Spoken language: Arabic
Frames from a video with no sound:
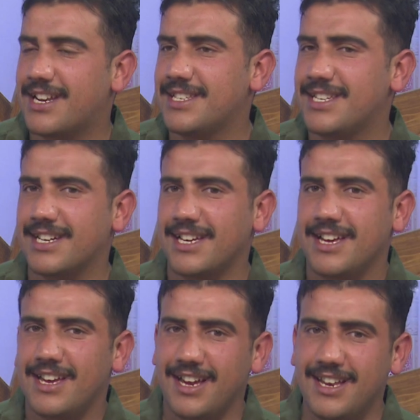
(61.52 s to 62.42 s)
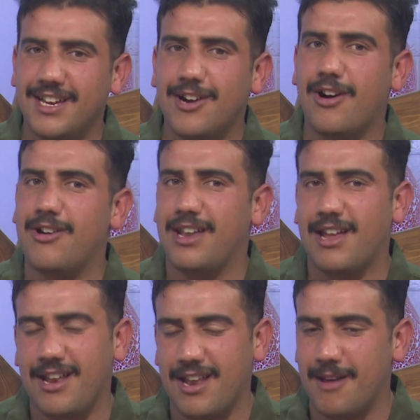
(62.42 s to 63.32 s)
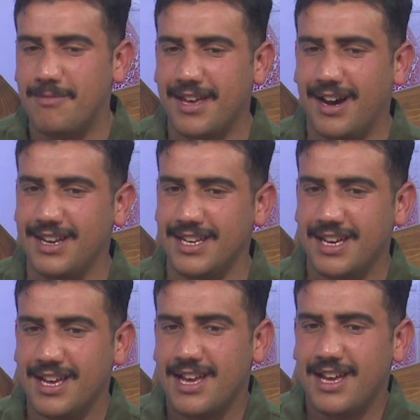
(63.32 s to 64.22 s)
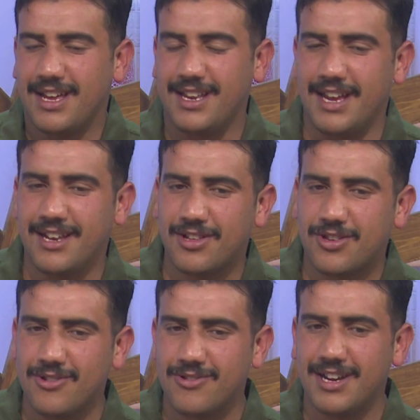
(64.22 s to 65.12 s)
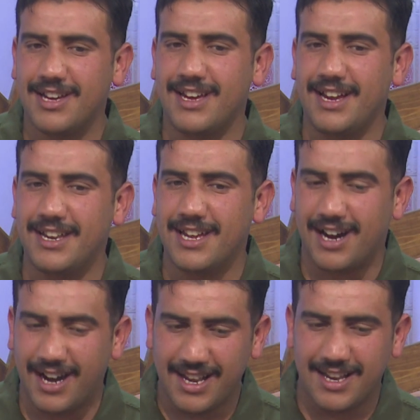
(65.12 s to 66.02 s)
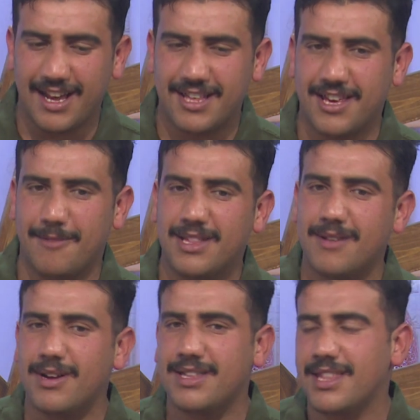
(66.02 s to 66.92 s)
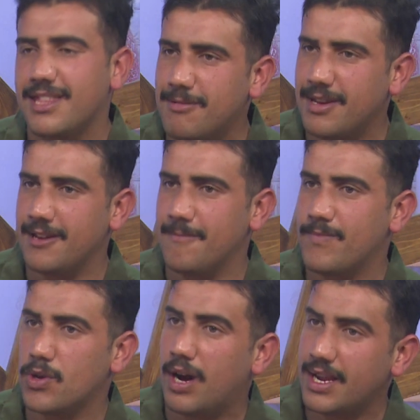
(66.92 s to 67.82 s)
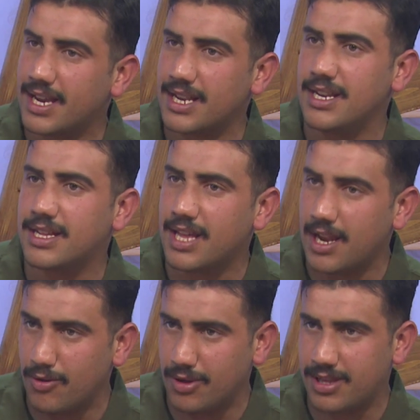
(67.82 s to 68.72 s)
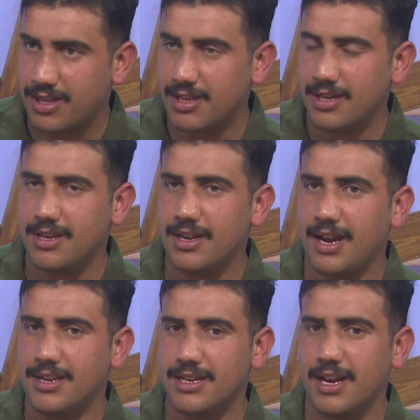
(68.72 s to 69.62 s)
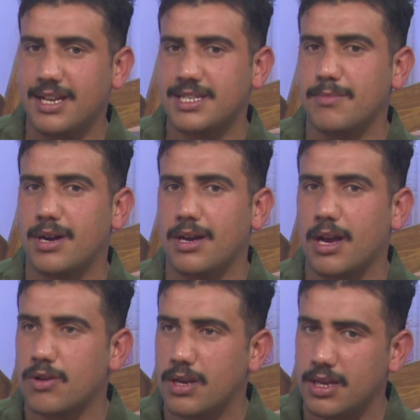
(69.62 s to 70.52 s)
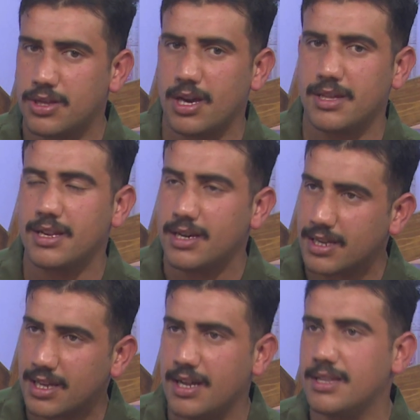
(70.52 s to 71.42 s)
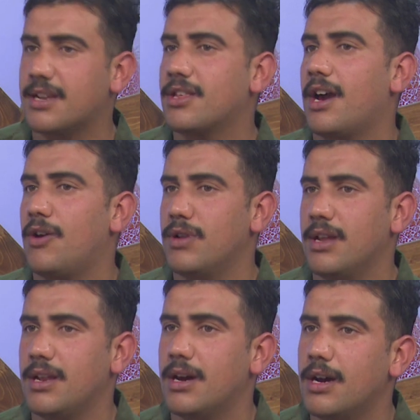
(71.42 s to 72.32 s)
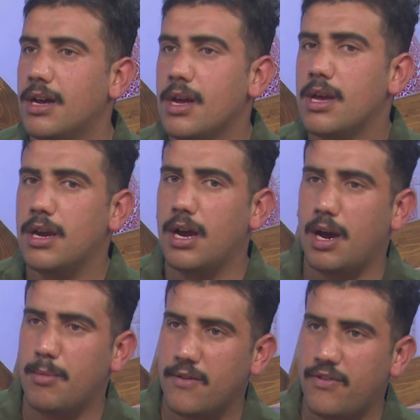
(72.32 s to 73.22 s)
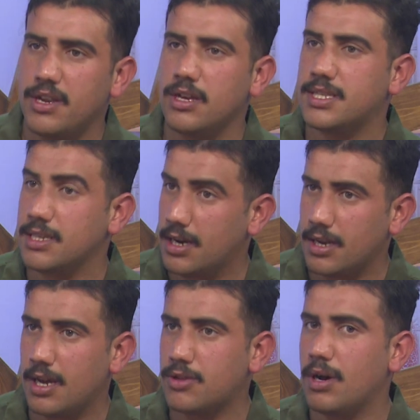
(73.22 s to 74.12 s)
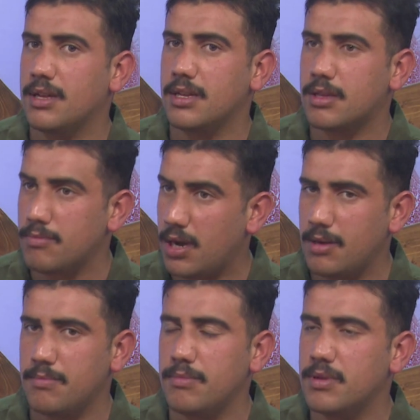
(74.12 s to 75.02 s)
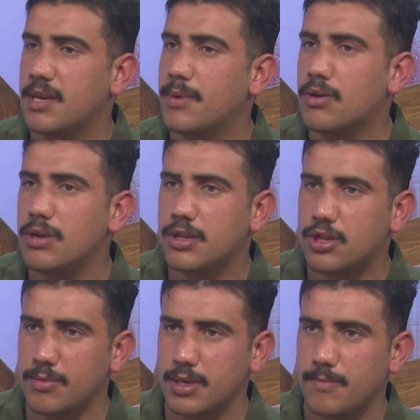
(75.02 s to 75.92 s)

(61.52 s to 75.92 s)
رزق الي او امثالي لان شنو احنا هاي الاشياء بدل ما نذبها وهاي تقليل التلوث آه، يعني احسن ما اكو اشياء نحركها نرجع احولها الى صح. اعمال فنيه سيارات وهذا تنباع بثمن كلش كبير